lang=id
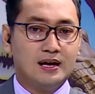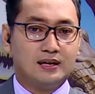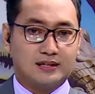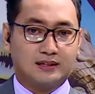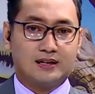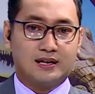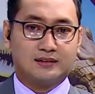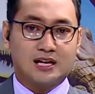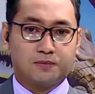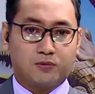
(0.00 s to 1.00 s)

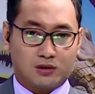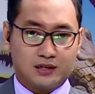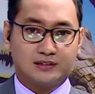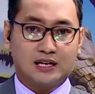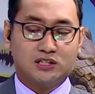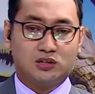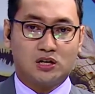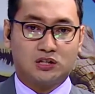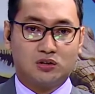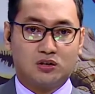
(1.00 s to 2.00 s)
Satlantas Polresta
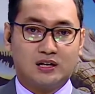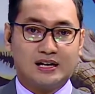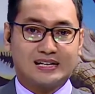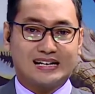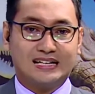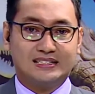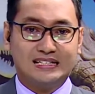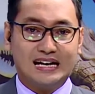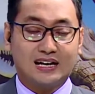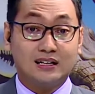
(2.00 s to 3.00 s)
Sidoarjo gelar
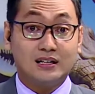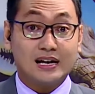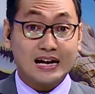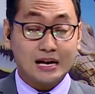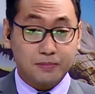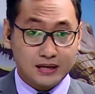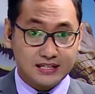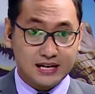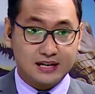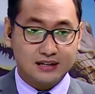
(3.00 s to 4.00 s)
razia kendaraan
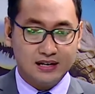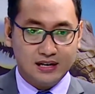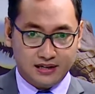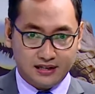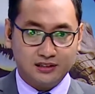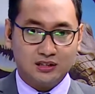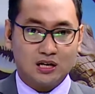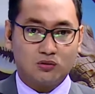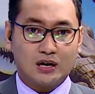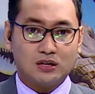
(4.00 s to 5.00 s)
pelajar. Ini
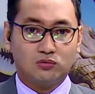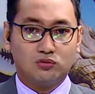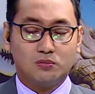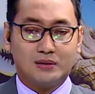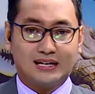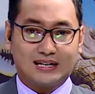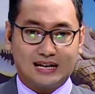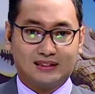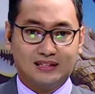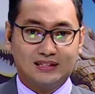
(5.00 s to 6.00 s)
dilakukan untuk
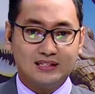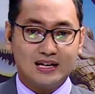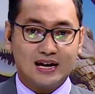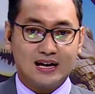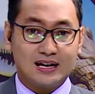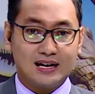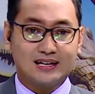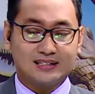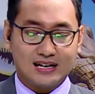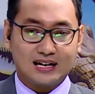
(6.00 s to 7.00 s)
menekan tingginya
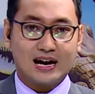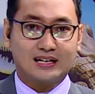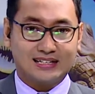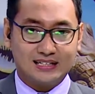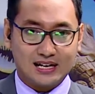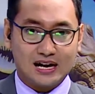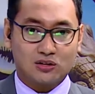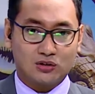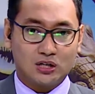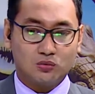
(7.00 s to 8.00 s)
angka kecelakaan
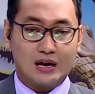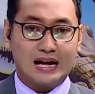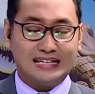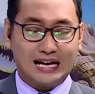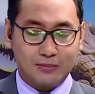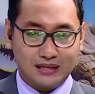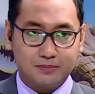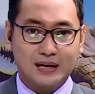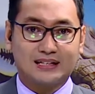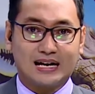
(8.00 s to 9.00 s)
kendaraan roda 2 yang
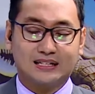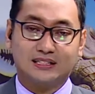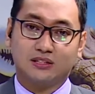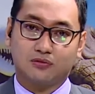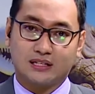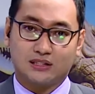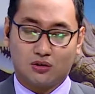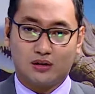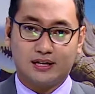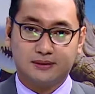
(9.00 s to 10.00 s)
melibatkan siswa
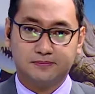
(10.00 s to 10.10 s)
sekolah.